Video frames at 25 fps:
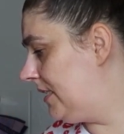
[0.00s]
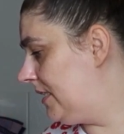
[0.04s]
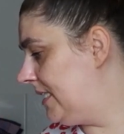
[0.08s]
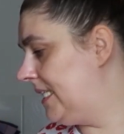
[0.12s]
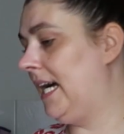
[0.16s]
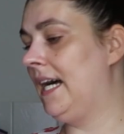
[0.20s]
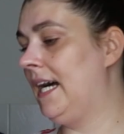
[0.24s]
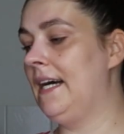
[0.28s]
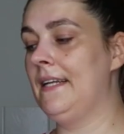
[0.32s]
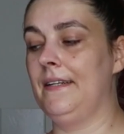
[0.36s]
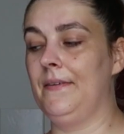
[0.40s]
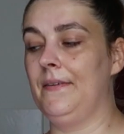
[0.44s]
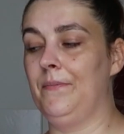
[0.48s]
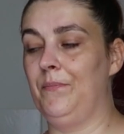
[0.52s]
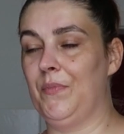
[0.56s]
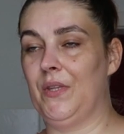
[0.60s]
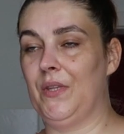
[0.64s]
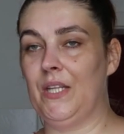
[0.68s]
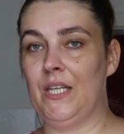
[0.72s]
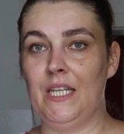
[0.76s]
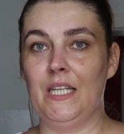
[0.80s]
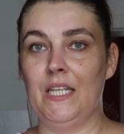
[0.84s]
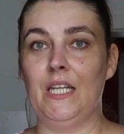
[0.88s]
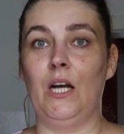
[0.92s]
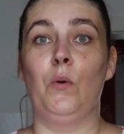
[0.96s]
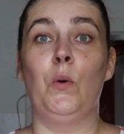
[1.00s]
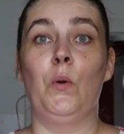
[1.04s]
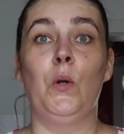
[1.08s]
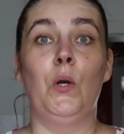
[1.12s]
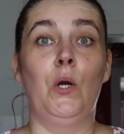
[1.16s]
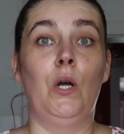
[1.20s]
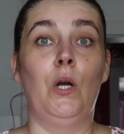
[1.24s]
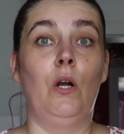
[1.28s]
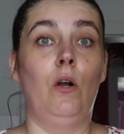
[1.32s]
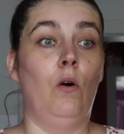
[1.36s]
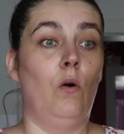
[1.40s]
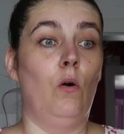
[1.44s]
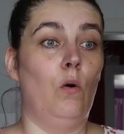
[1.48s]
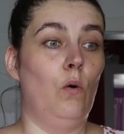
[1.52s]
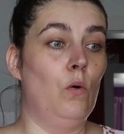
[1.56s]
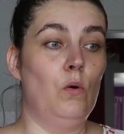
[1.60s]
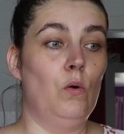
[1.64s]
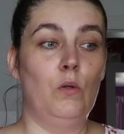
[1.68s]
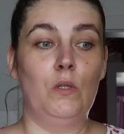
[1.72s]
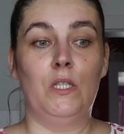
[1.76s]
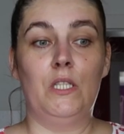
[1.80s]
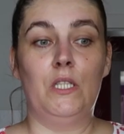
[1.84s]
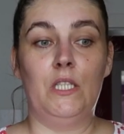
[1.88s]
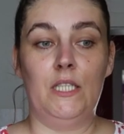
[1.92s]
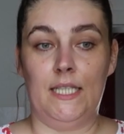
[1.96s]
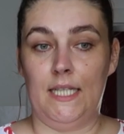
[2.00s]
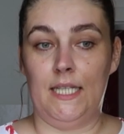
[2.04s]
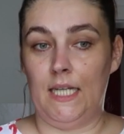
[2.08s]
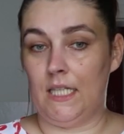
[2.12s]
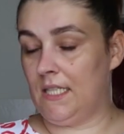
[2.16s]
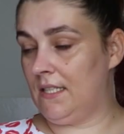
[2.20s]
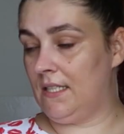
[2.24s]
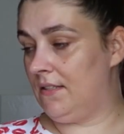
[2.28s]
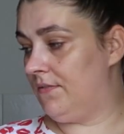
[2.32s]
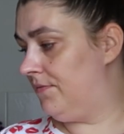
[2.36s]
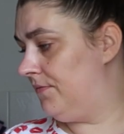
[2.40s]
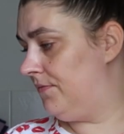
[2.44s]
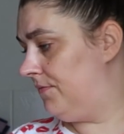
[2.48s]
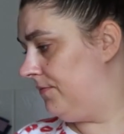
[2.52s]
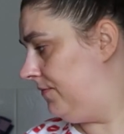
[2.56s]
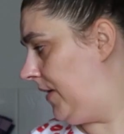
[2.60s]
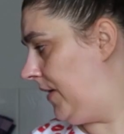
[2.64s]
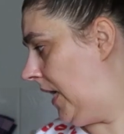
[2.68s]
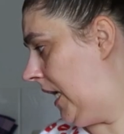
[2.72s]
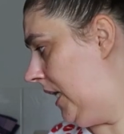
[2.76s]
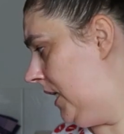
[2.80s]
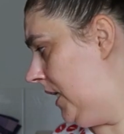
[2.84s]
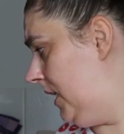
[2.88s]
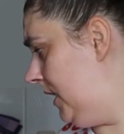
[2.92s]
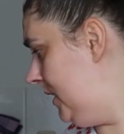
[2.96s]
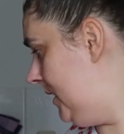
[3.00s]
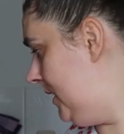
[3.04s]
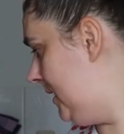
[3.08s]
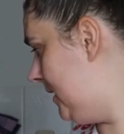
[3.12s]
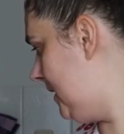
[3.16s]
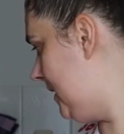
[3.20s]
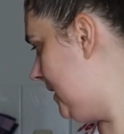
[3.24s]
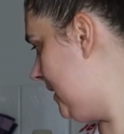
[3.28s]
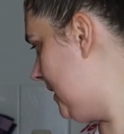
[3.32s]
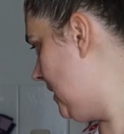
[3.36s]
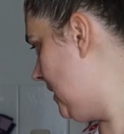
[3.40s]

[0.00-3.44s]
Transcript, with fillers: Sahne. Genau. Und das war's.